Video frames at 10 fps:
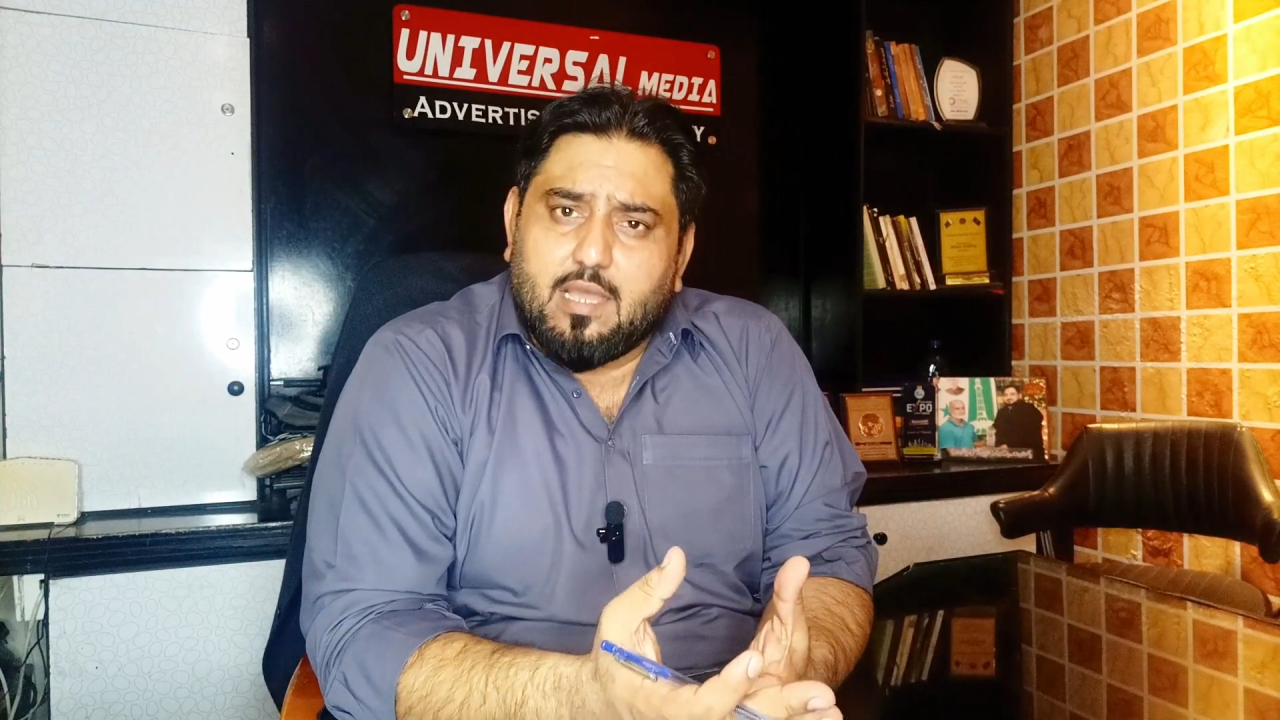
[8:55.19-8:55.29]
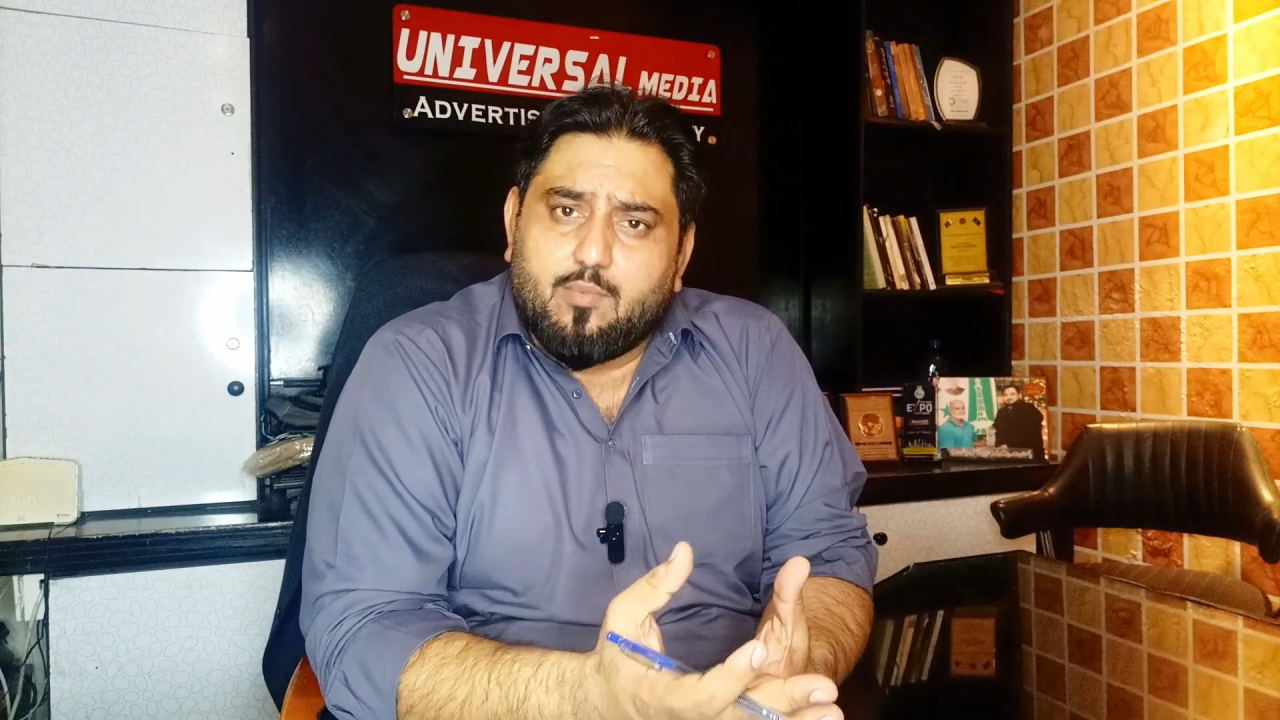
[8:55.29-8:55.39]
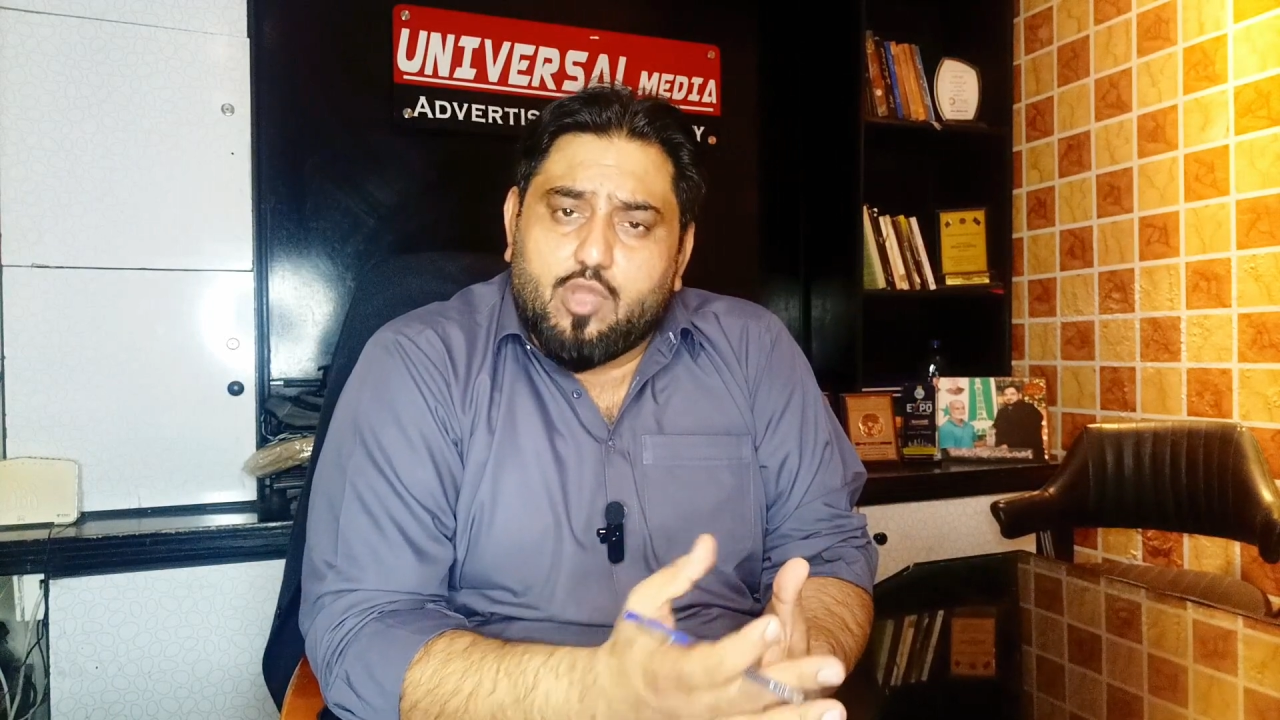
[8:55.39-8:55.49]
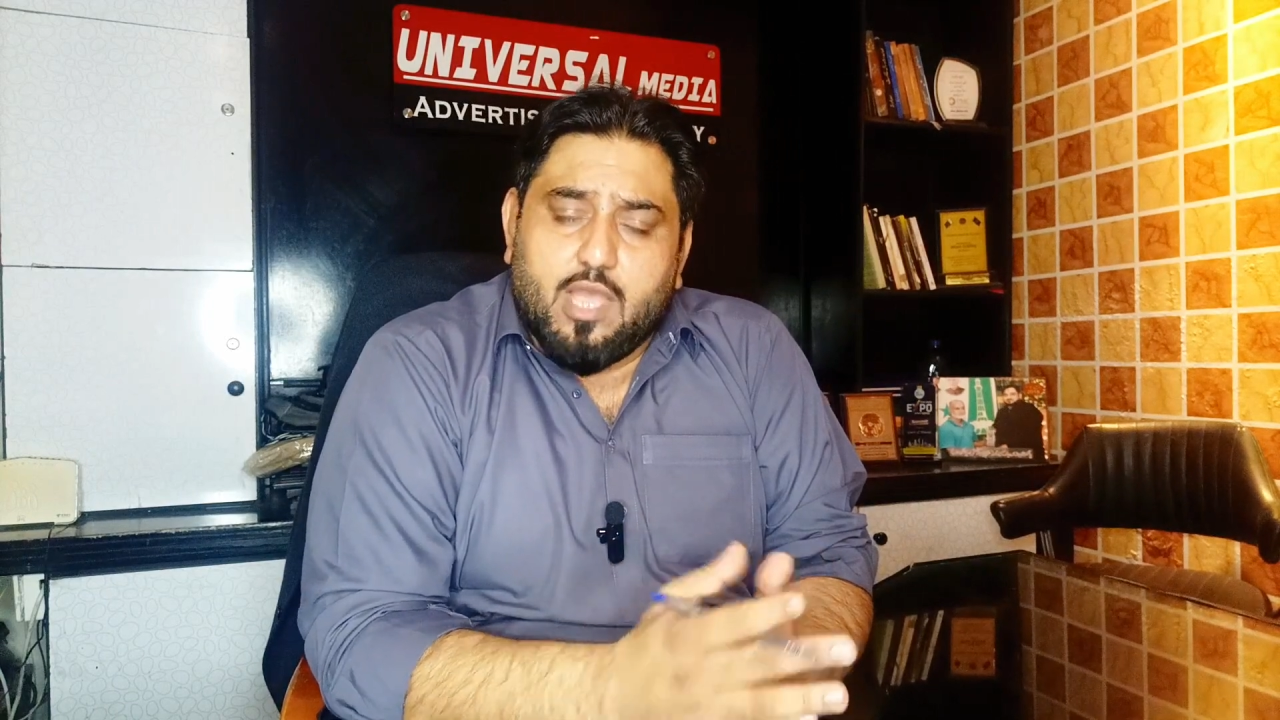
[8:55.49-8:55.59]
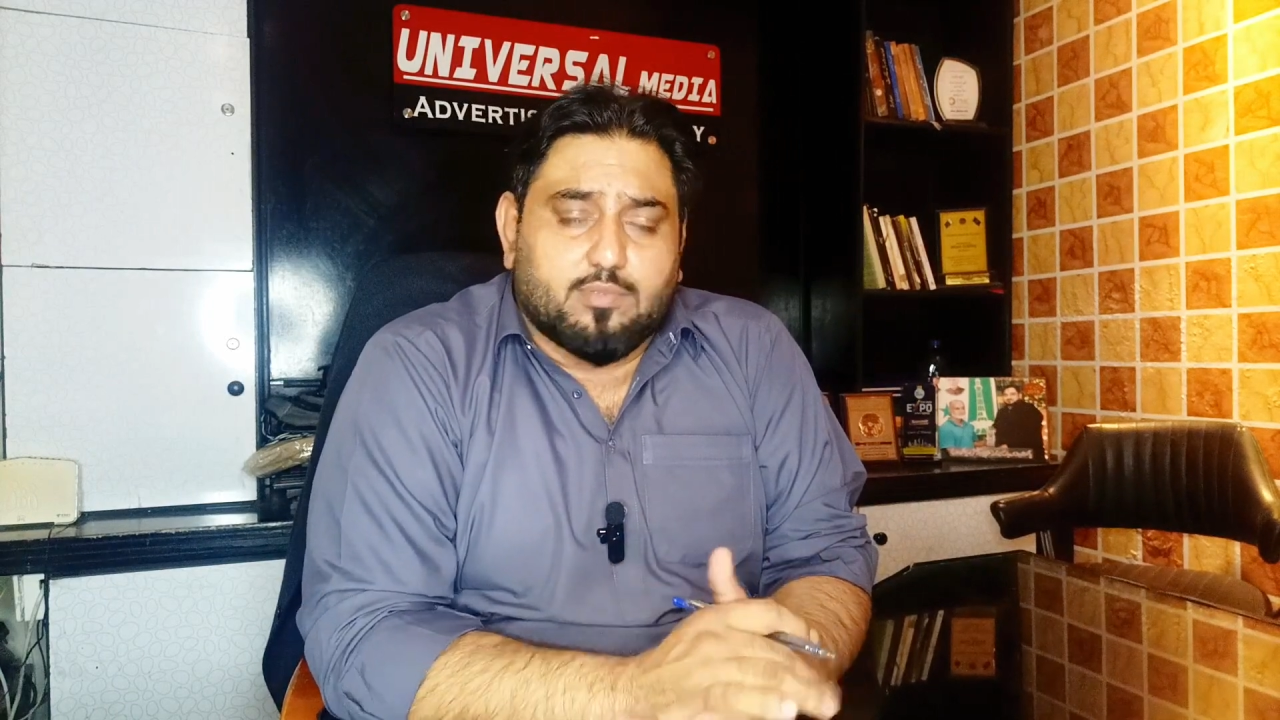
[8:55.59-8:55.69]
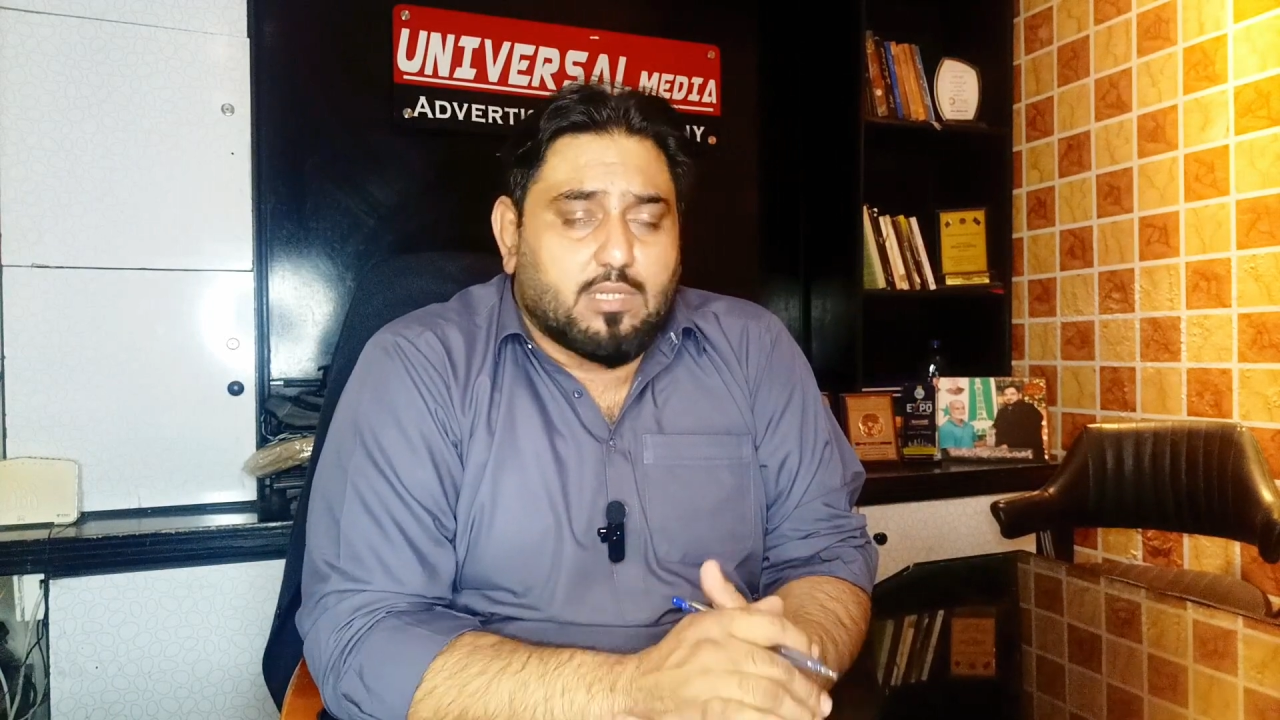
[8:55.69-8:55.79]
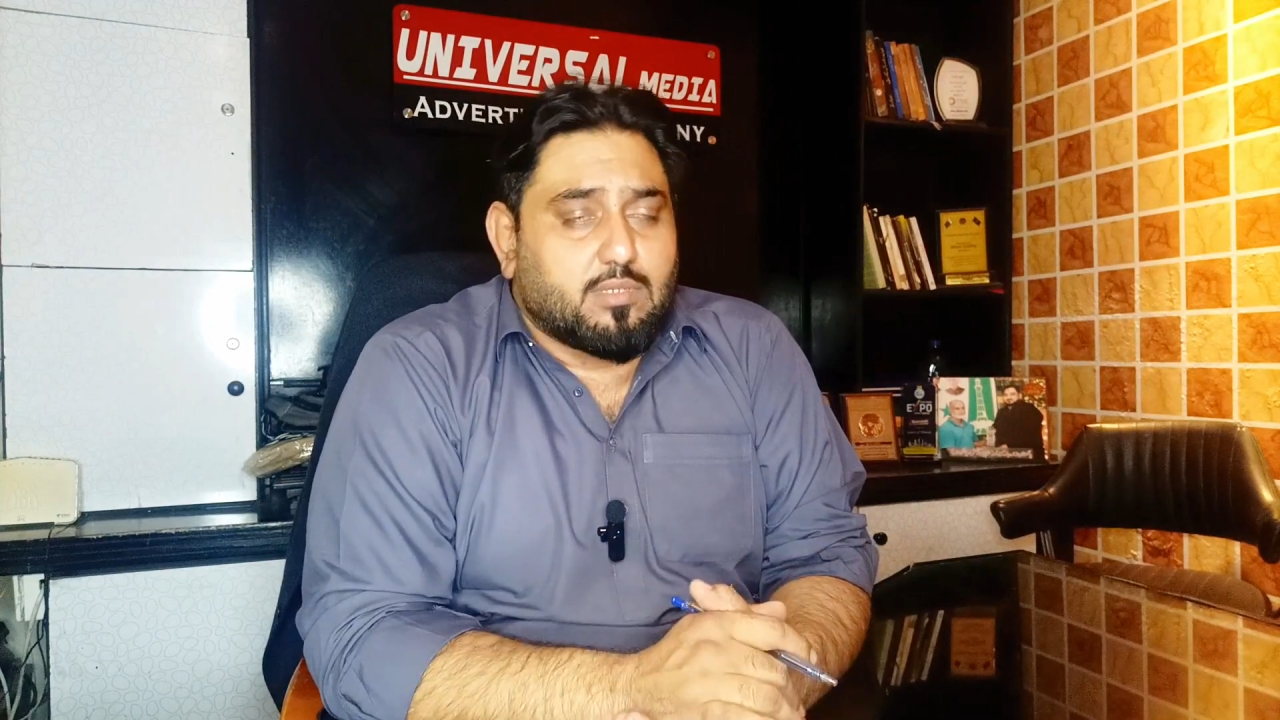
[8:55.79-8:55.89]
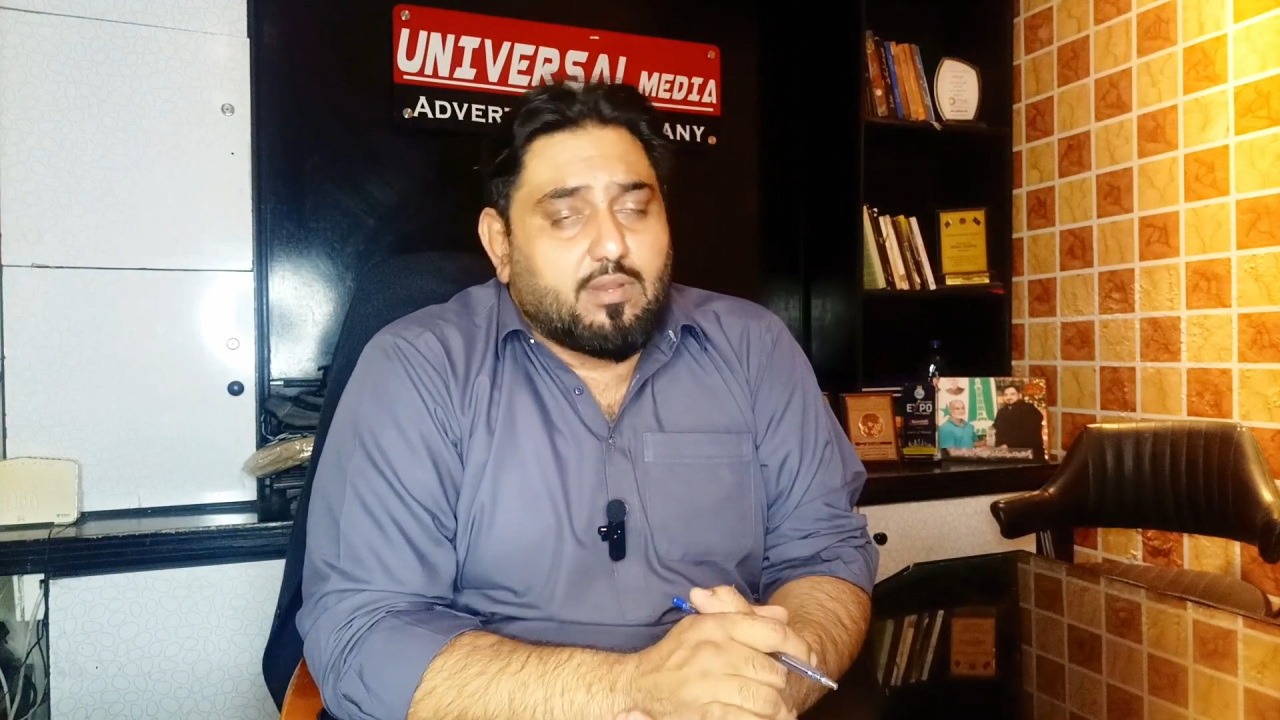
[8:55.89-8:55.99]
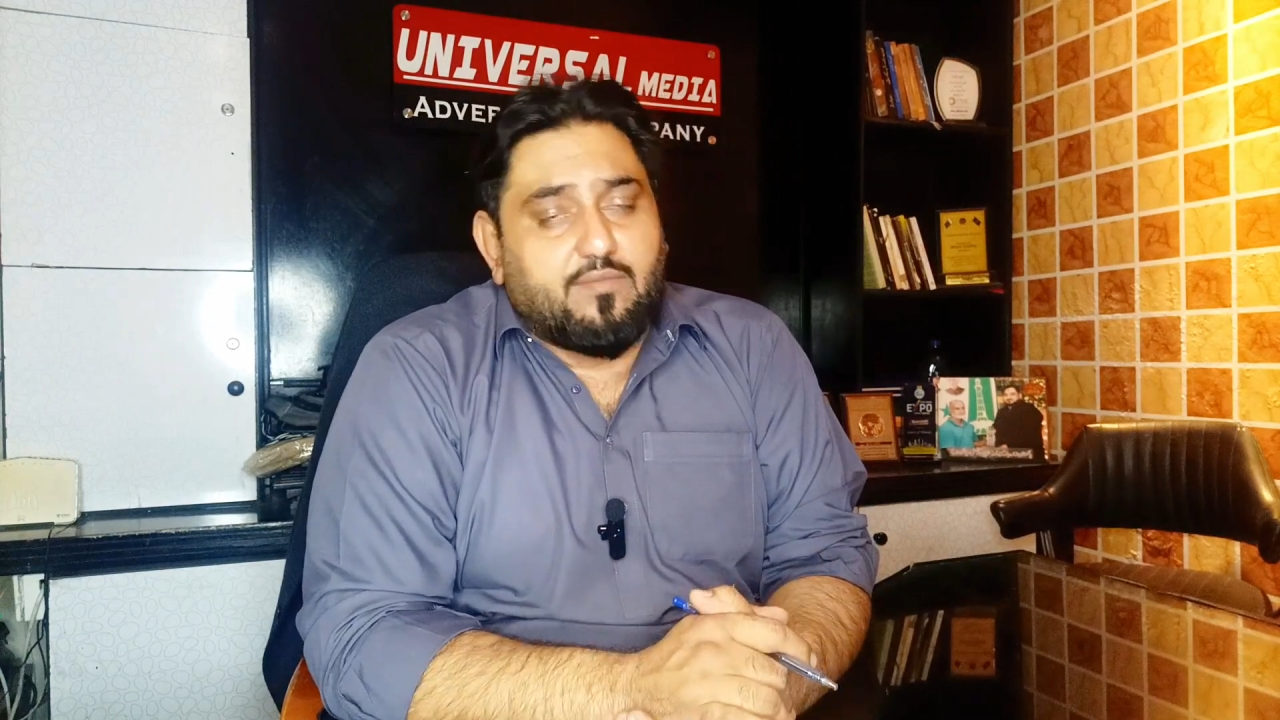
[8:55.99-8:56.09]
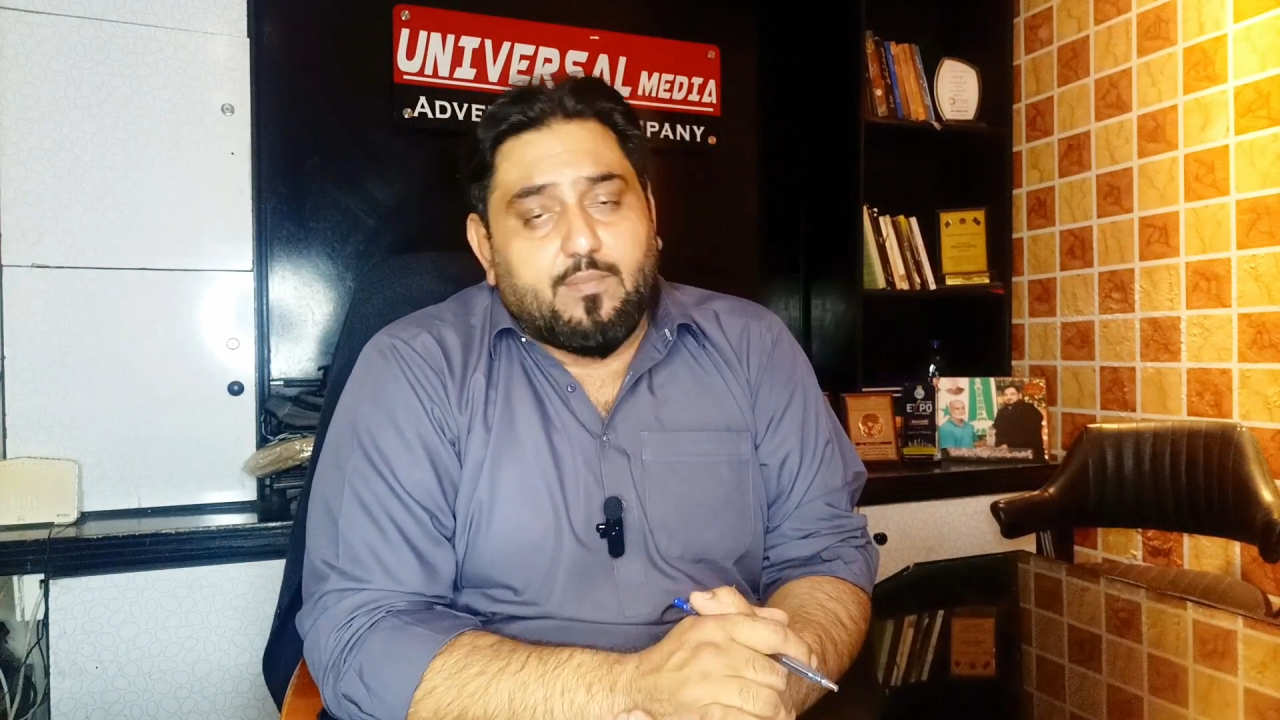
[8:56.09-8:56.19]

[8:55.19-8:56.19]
से कम होंगे आप वसल्लम